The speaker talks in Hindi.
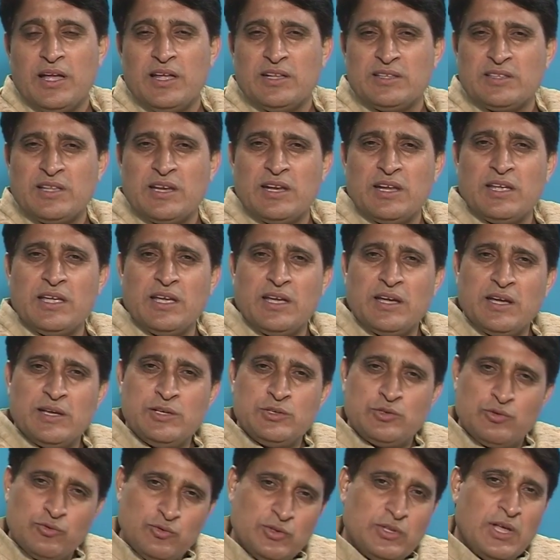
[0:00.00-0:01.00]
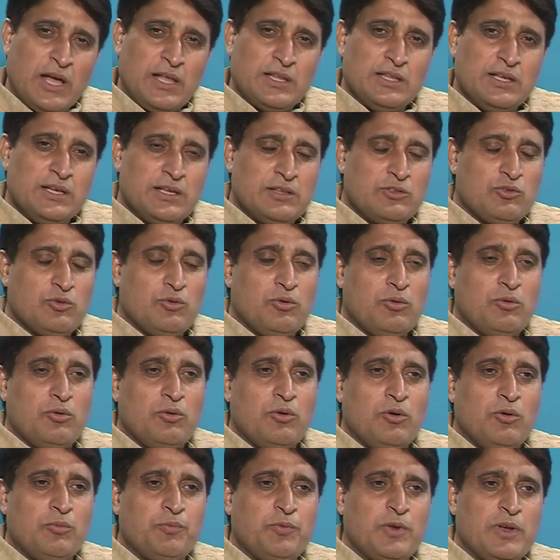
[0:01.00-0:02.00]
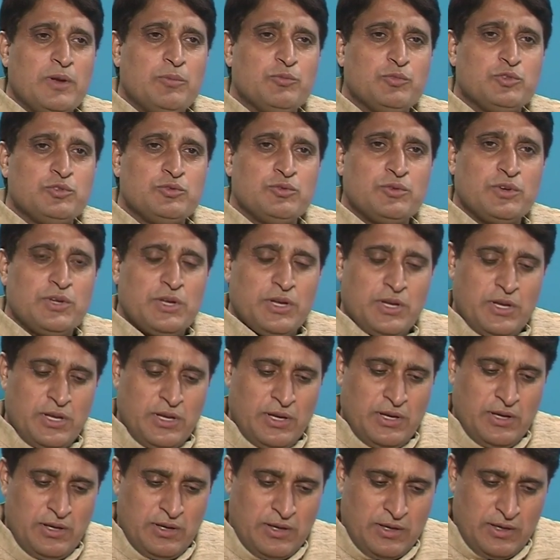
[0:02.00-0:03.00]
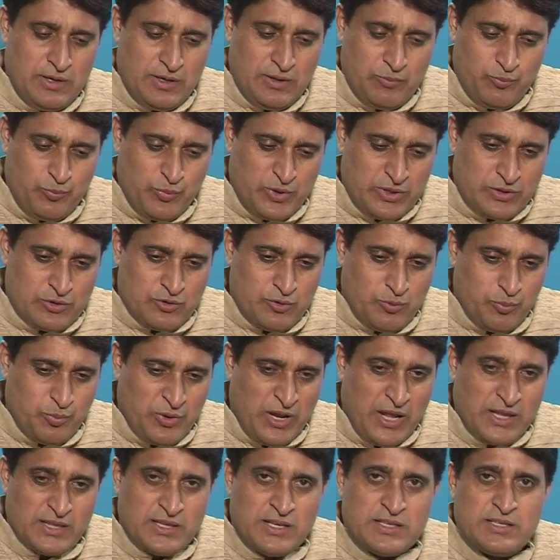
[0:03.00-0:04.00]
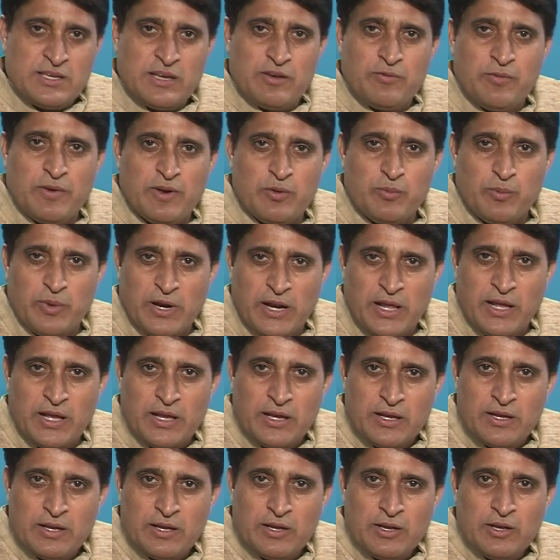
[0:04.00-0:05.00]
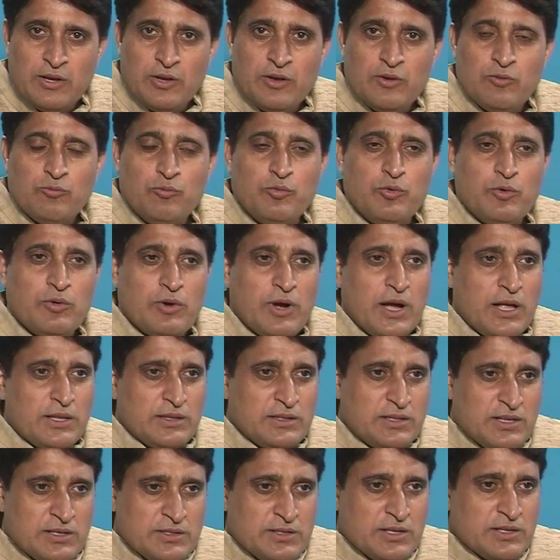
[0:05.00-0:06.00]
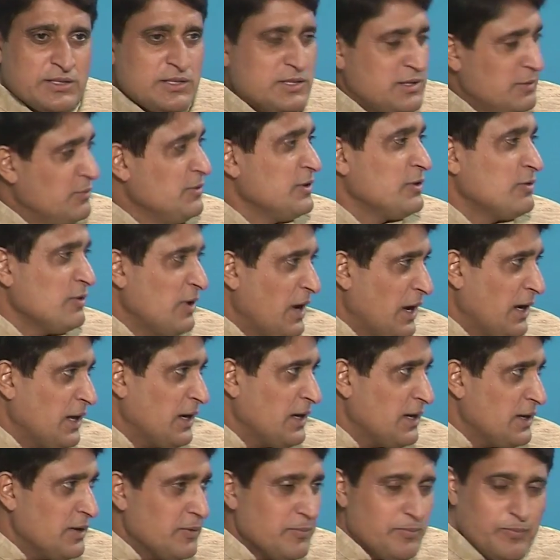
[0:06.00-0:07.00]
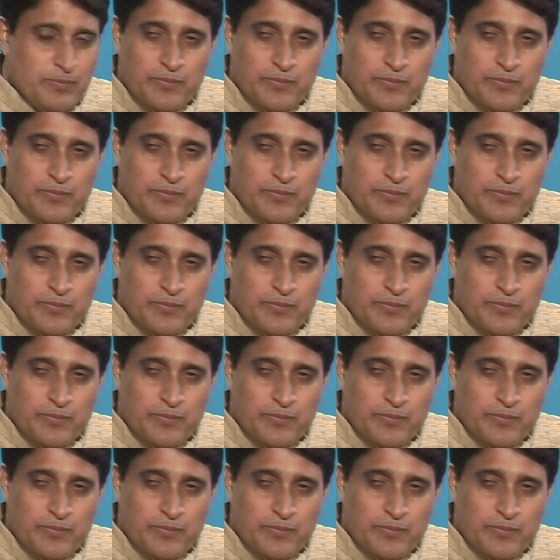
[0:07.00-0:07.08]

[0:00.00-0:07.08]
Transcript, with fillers: इस तरह की कई सुविधा दे तो वो फिल्म चूँकि जो प्रादेशिक फिल्म बने वो का दर्शक सीमित हुआ करे